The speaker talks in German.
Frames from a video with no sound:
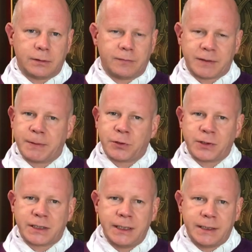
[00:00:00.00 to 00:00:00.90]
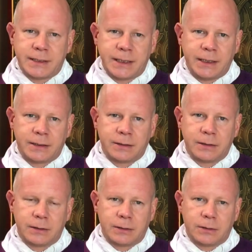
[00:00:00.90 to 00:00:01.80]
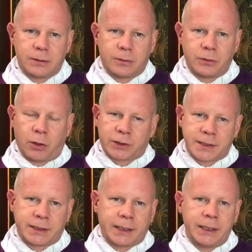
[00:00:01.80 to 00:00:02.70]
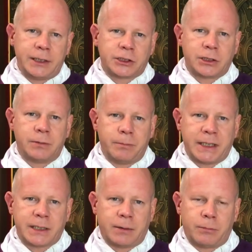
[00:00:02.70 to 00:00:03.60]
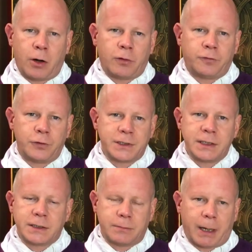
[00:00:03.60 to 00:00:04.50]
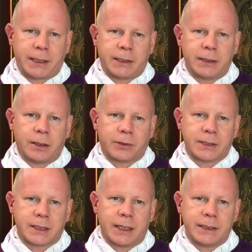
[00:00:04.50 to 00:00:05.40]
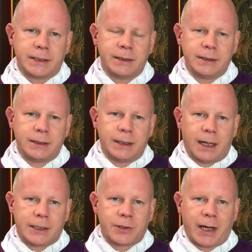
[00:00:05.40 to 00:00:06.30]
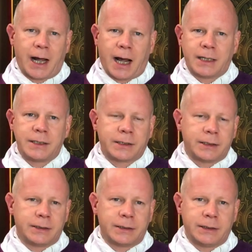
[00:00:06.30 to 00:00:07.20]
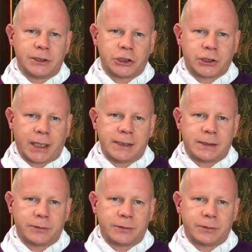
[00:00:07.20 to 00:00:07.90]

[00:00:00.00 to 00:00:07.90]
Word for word: was man sonst nicht sieht. Und auch das griechische Metamorphosis meint genau das Gleiche, also eine andere Gestalt.